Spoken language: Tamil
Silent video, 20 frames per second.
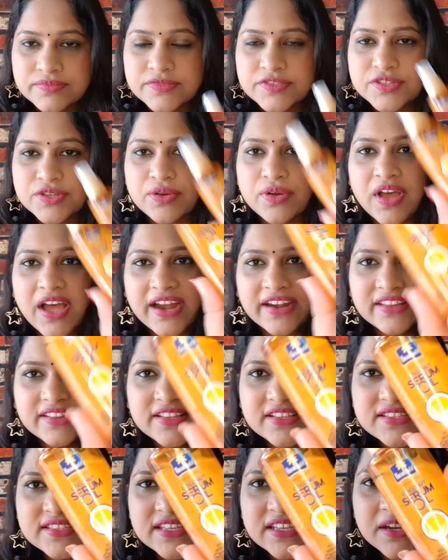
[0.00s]
ஸோ
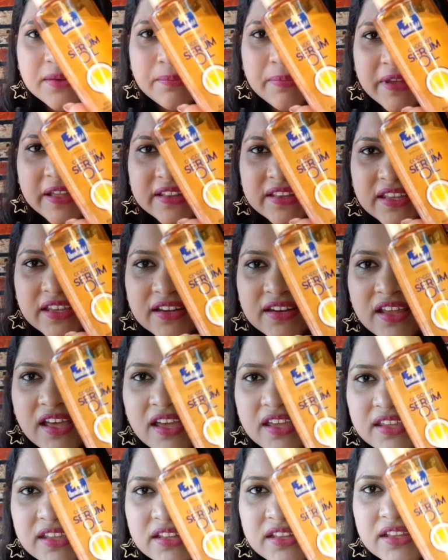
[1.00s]
அடுத்த சீரம் பார்த்திங்கன்னா
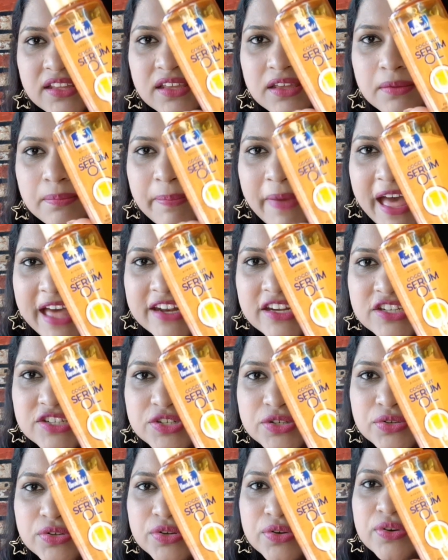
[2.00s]
இந்த
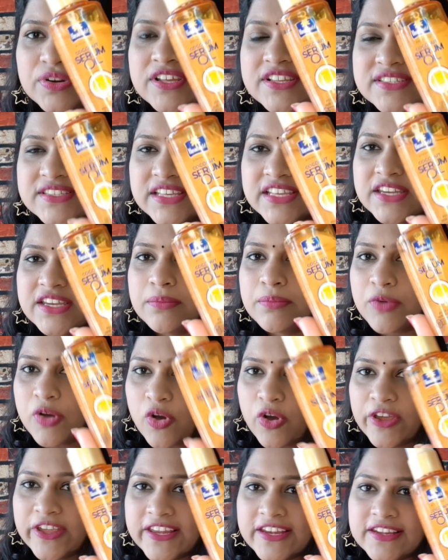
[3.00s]
பேராஷூட்டோட சீரம்
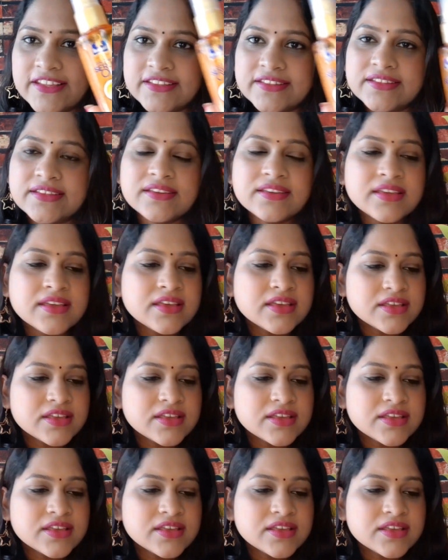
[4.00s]
ஆயில் இது